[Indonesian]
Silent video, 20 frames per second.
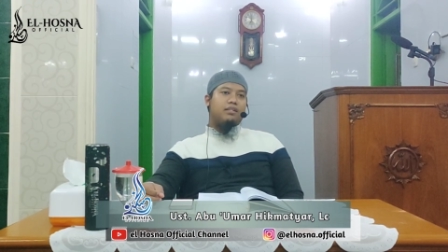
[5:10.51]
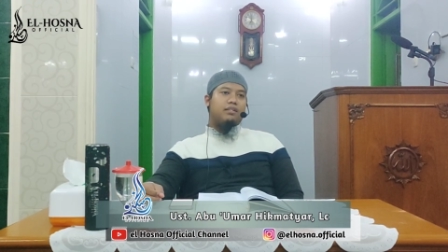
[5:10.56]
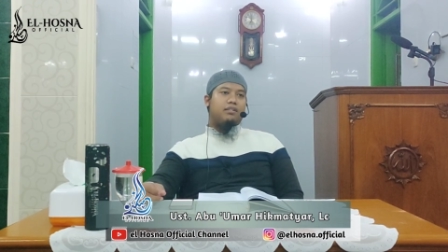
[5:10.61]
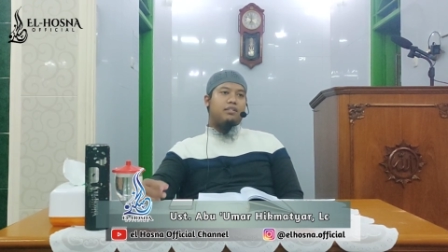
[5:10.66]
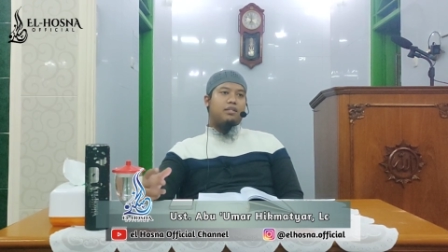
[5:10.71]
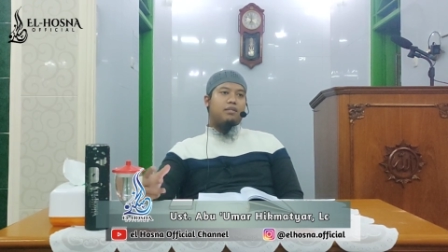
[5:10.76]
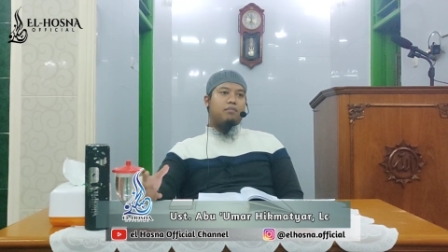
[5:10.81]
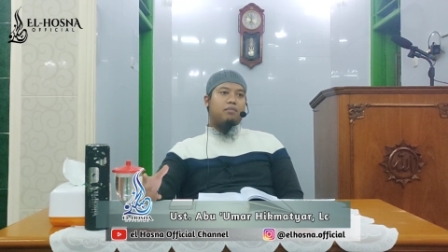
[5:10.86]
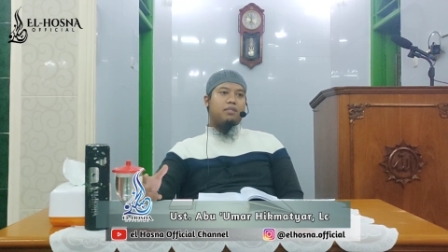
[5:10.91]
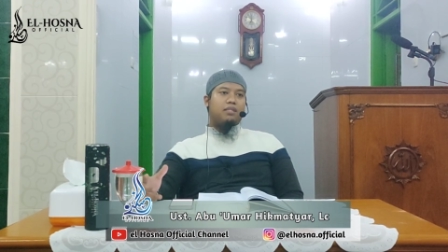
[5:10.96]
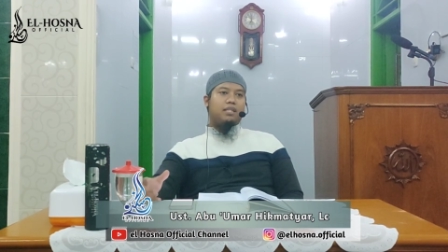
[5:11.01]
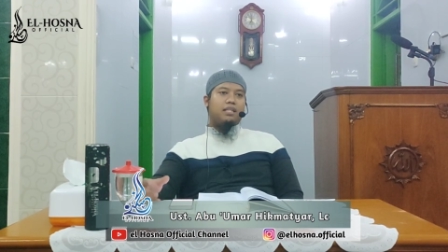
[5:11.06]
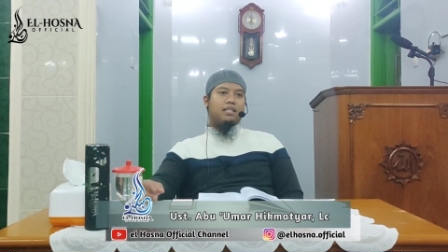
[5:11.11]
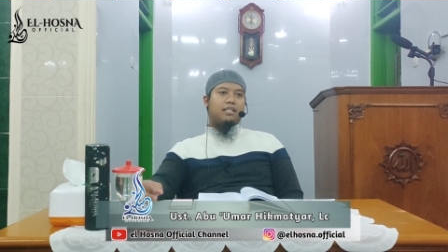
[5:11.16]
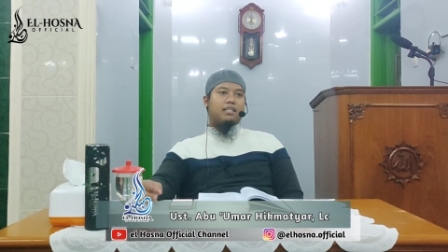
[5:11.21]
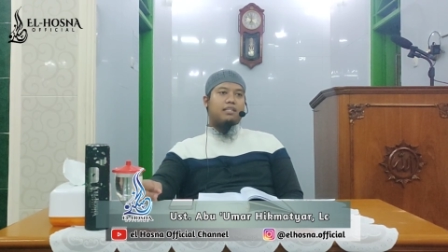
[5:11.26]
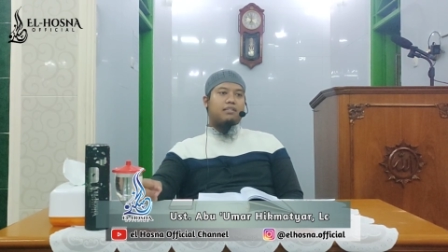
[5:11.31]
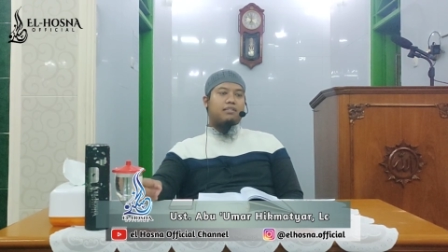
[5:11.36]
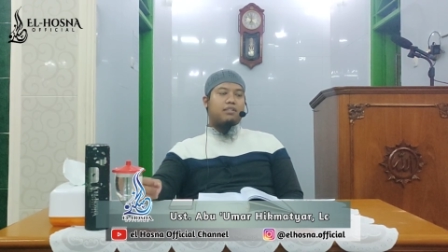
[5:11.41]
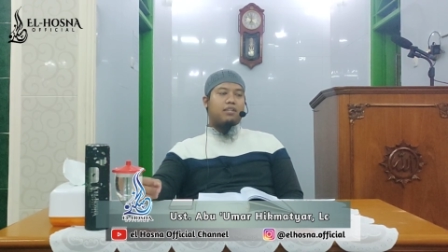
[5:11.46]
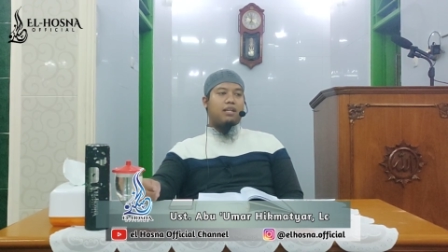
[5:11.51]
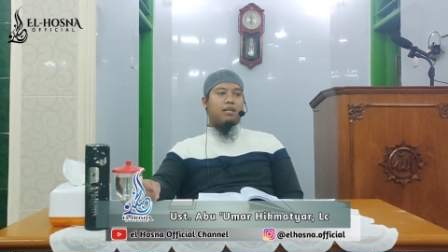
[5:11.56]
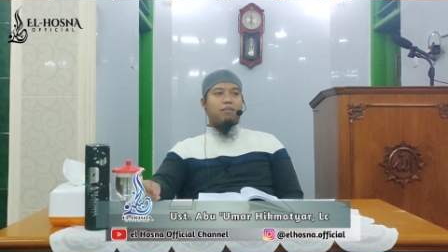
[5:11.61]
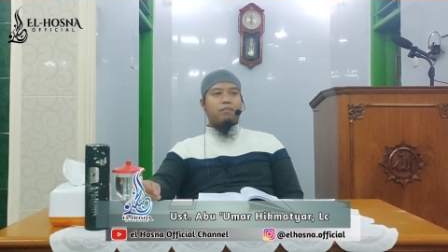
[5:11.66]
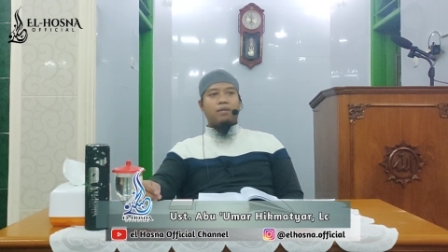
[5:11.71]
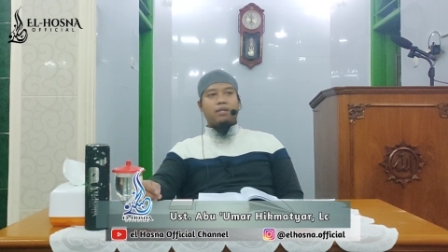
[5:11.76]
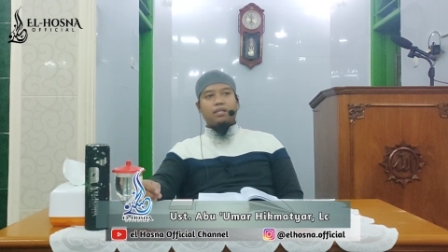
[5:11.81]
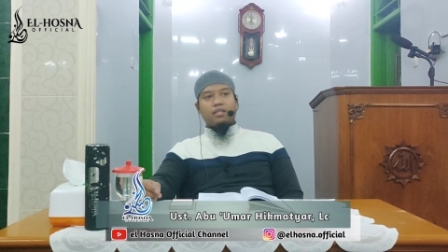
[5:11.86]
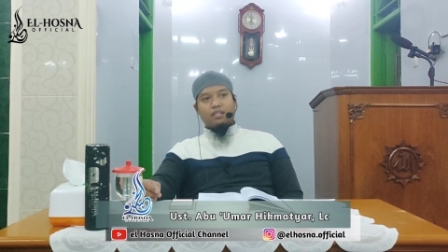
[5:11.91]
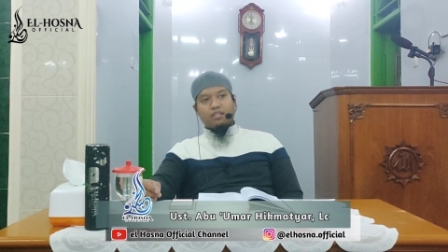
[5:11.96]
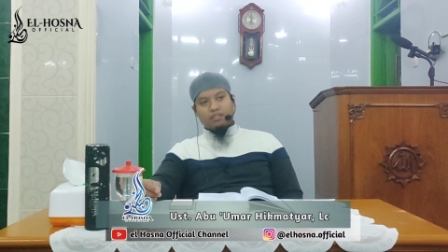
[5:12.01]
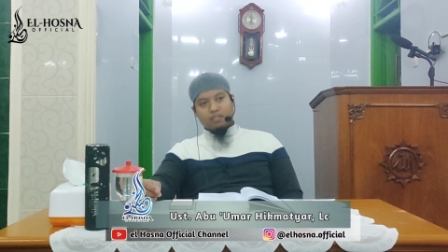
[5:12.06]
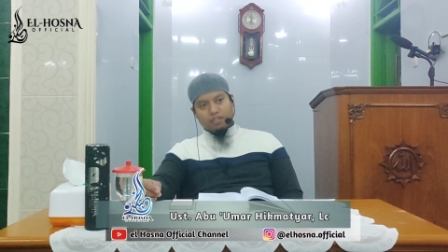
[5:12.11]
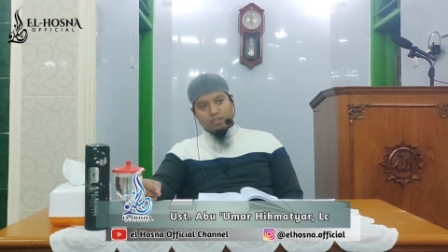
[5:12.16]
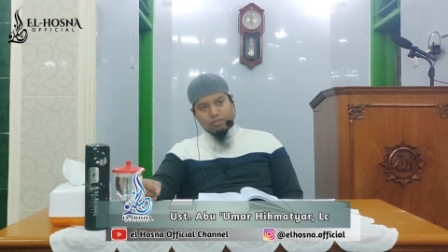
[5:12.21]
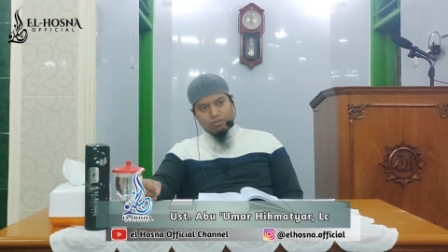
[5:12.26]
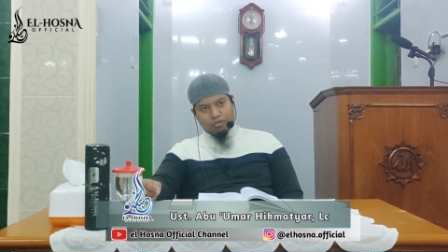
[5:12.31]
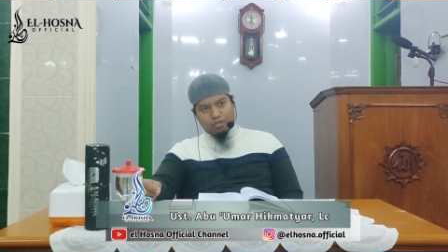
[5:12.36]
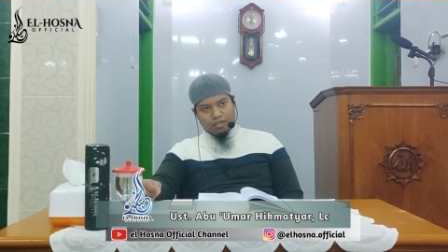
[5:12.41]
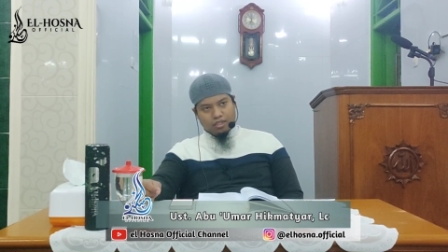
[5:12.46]
Jaminan keselamatan
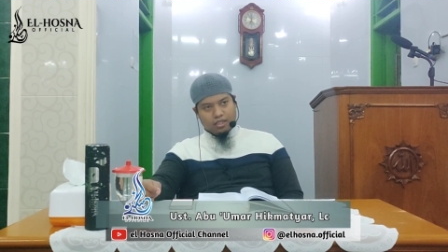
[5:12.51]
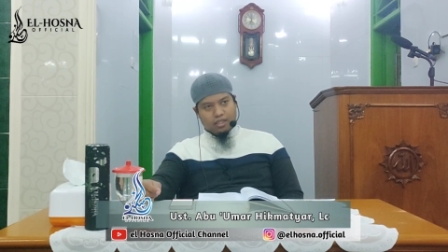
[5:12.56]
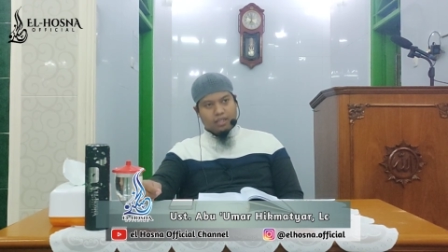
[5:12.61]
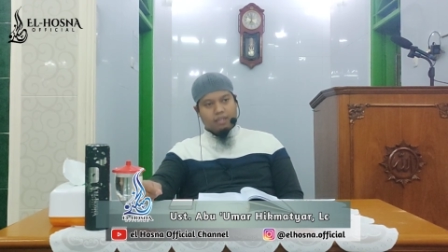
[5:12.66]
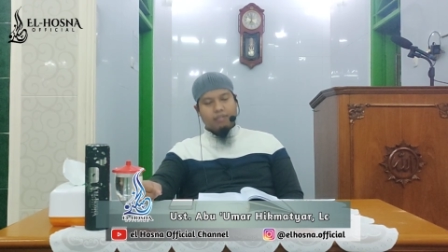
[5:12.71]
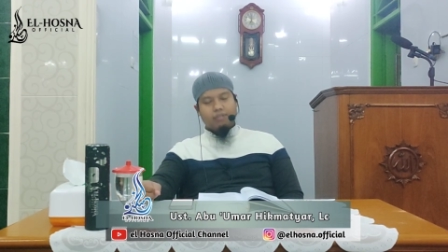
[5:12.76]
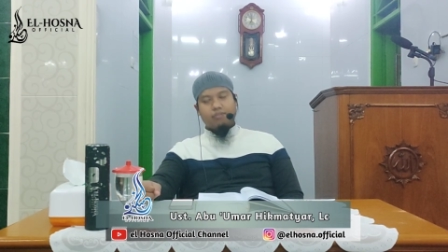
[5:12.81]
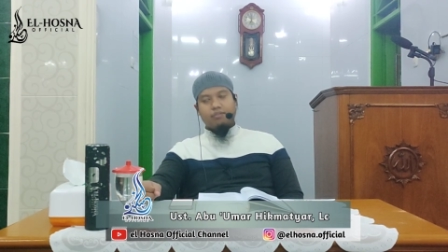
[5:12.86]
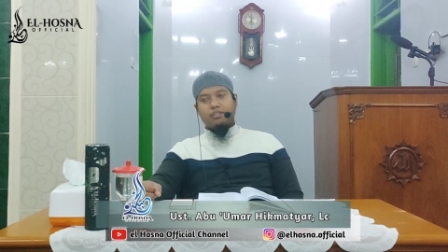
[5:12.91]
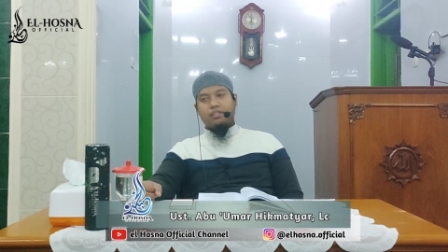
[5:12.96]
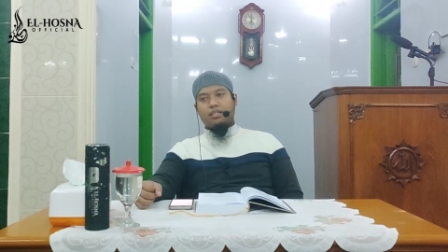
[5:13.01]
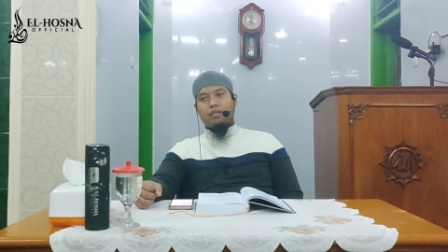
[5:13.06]
di dunia,